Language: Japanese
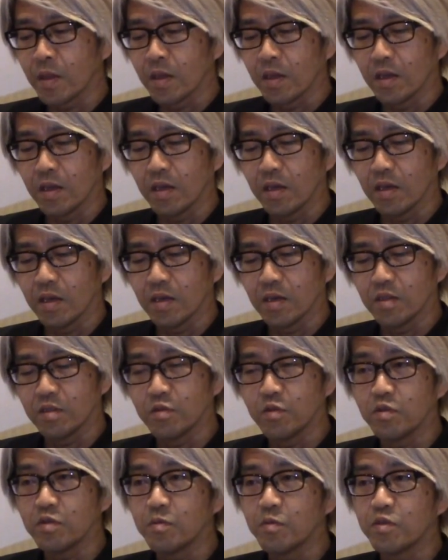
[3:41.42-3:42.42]
えー、非
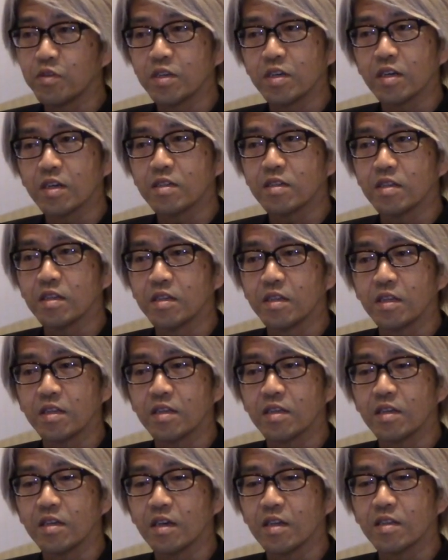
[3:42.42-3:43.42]
常に盛り上がって熱
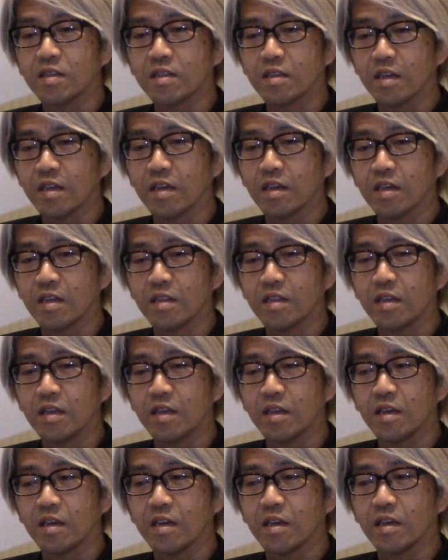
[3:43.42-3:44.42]
気があって
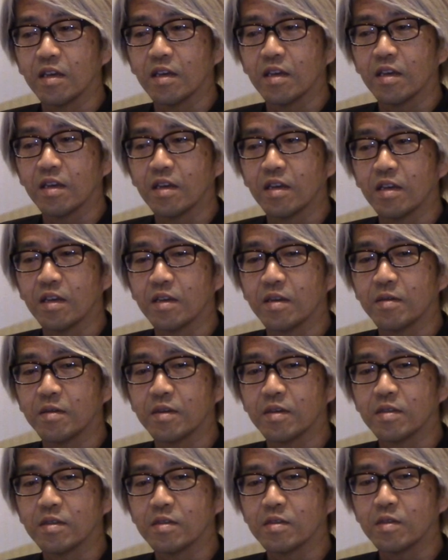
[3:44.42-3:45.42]
で
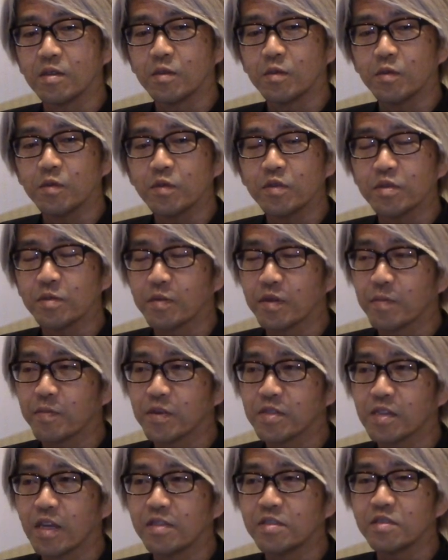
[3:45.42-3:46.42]
その当時もやっ
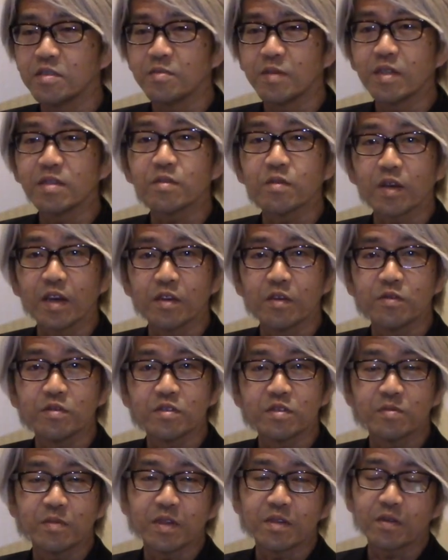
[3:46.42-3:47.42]
ぱ30万とか
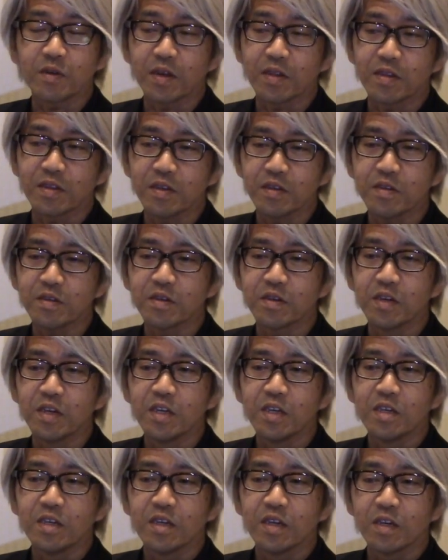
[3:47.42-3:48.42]
40万とかっていう
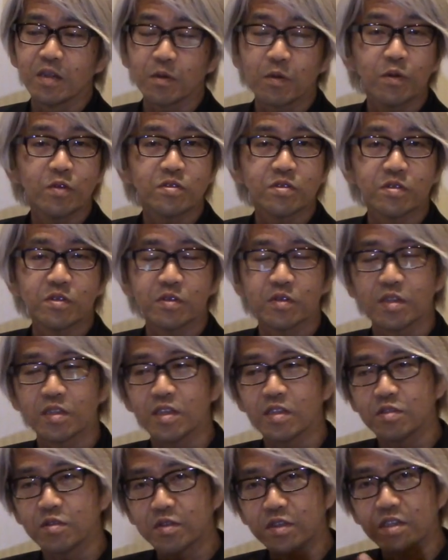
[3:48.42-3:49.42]
あのコースによって
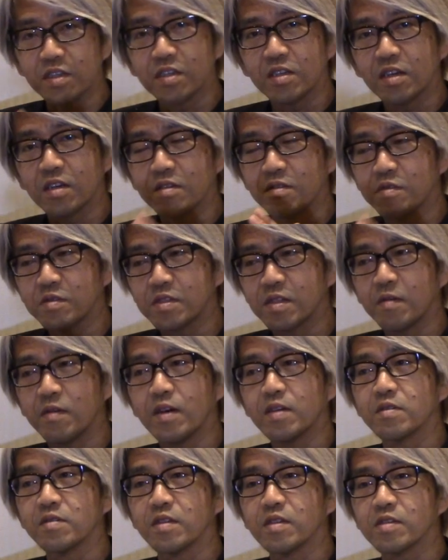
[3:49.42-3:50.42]
多少金額の差
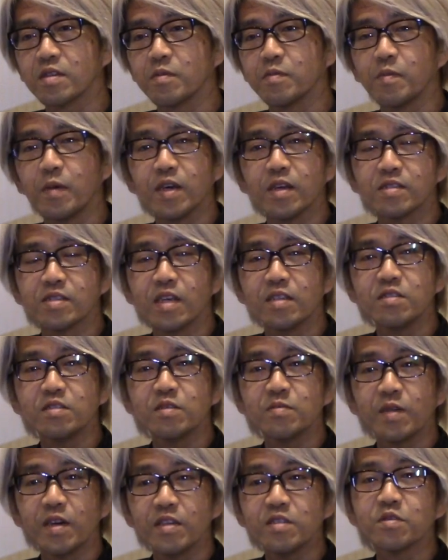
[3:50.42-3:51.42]
はあるんですけどまあ
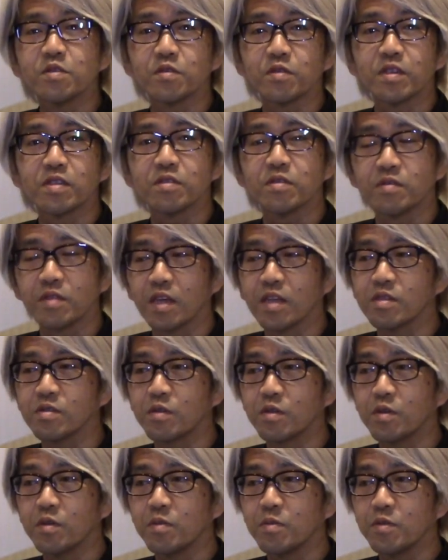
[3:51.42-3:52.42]
30万以上ですよね
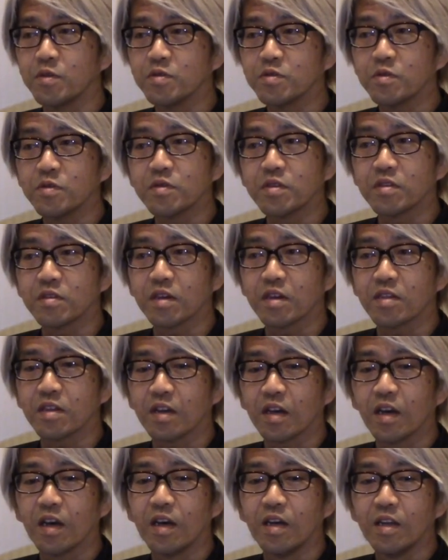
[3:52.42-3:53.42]
それを申し込んでる
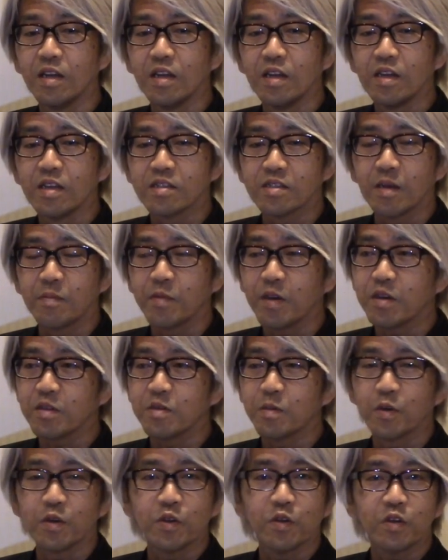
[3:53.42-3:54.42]
方が300
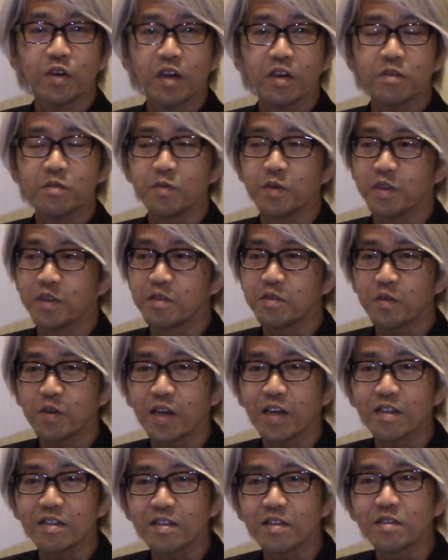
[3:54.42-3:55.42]
人も400人もいるの
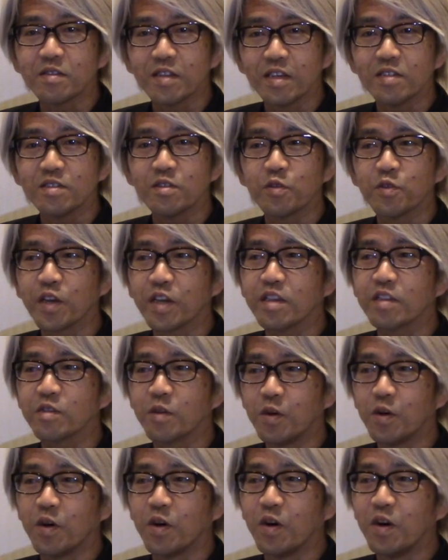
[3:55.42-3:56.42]
かっていうね衝撃
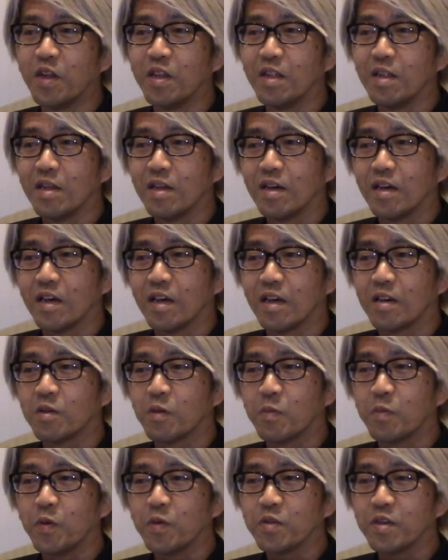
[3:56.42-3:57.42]
と、えー、
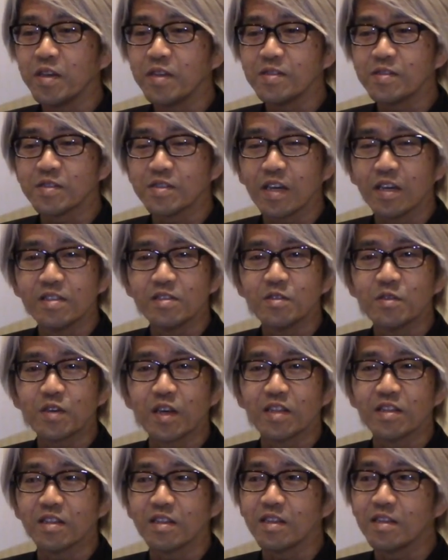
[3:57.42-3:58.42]
六本木ヒルの最上
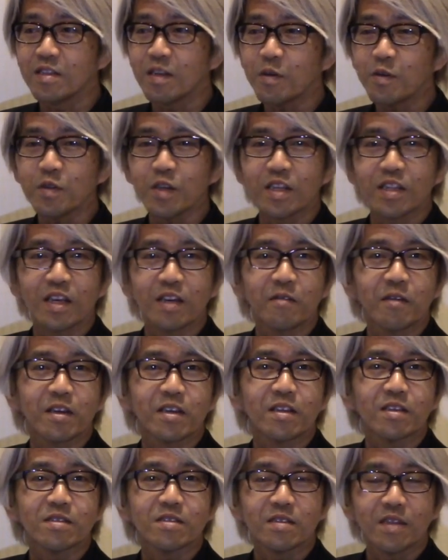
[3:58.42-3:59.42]
階なんて行ったことがないわ
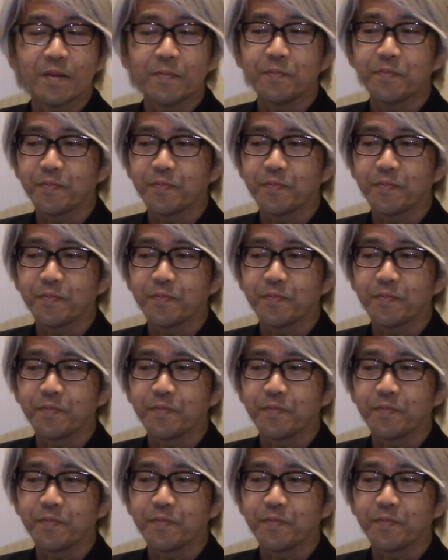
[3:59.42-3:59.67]
けですよね。